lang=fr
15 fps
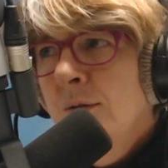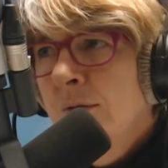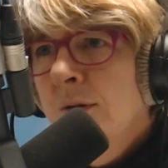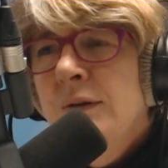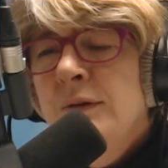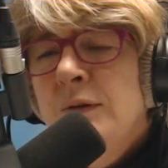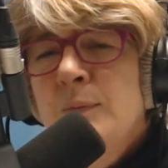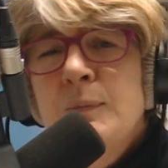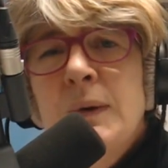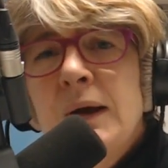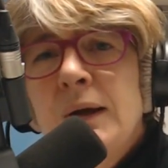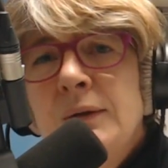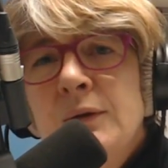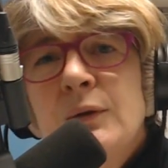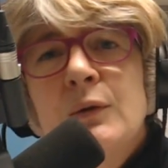dans les
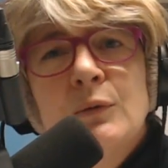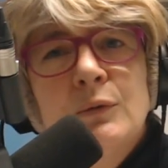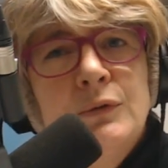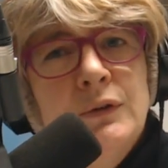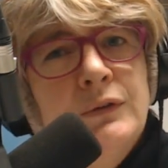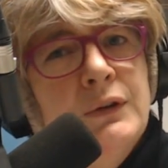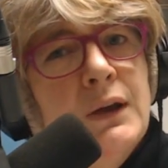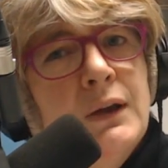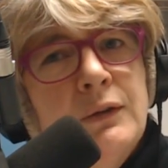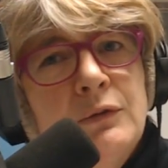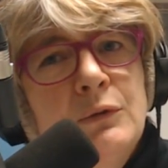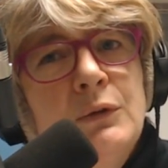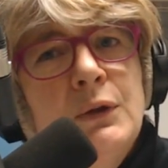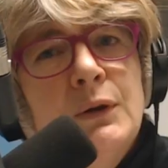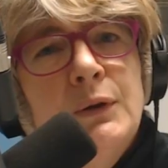EHPAD, au CCAS
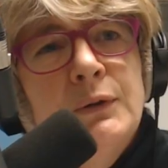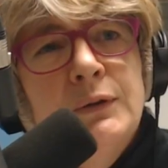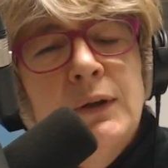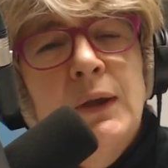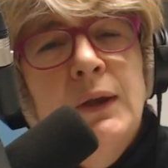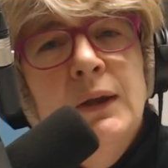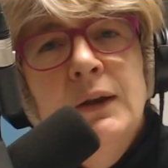de Nantes,